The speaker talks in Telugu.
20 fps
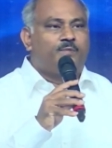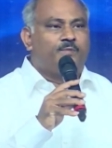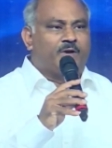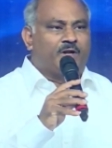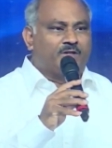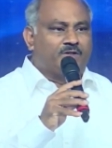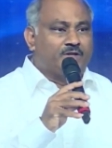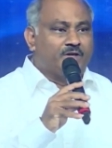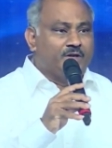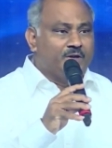
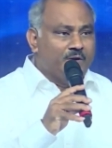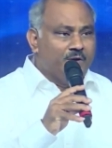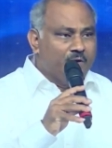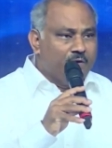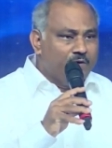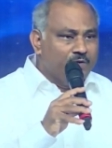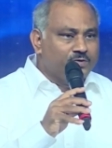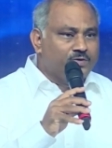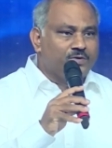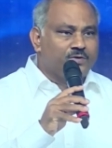
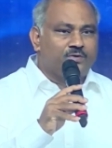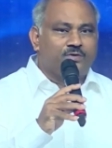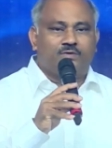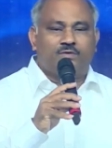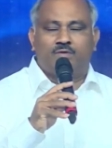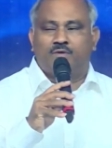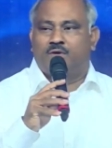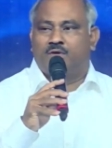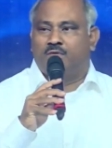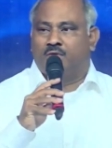ప్రతిరోజు
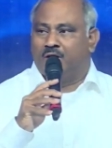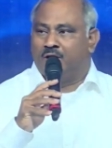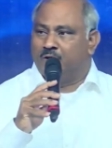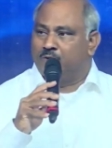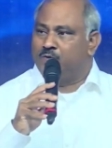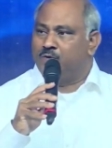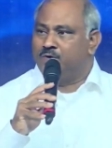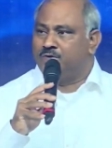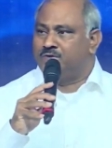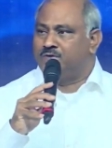వారి
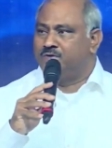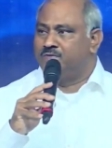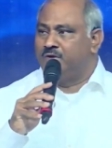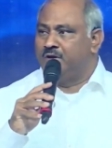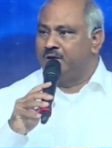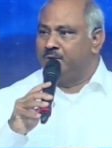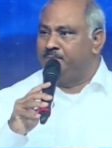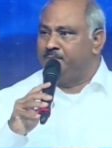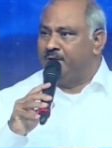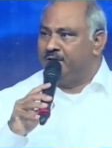కోసం
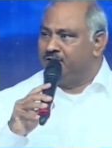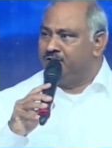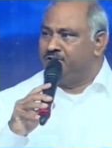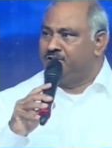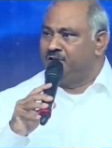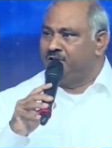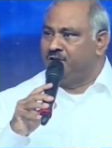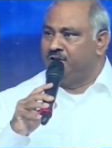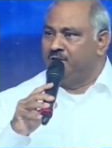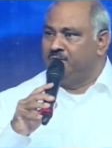వారి
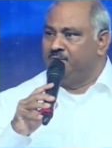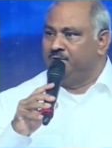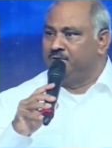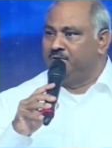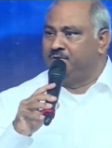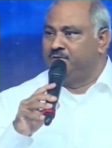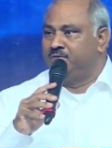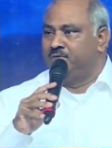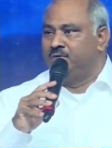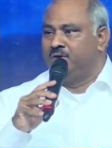పరిచయ
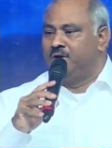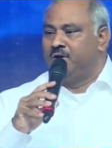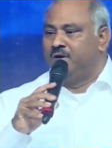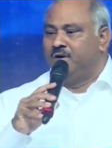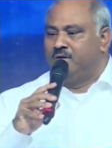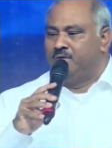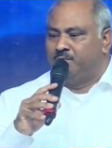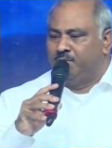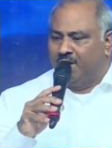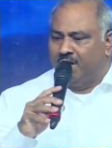నిమిత్తం
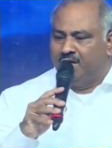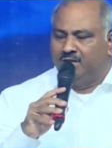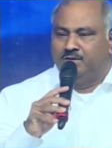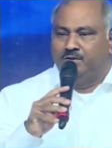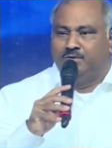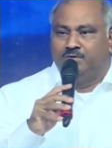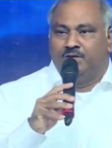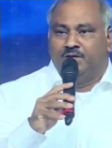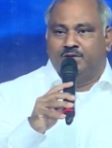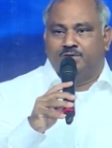
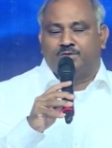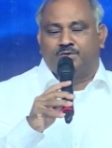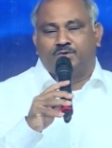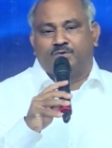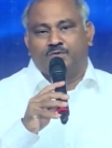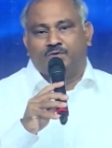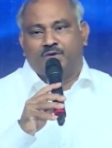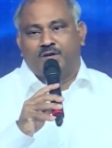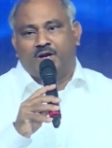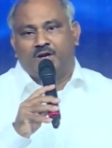ప్రార్థన చేస్తూ
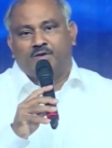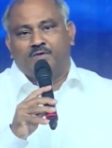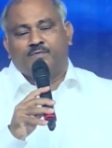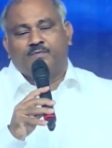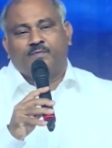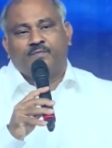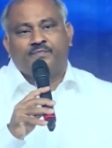ఉన్నాను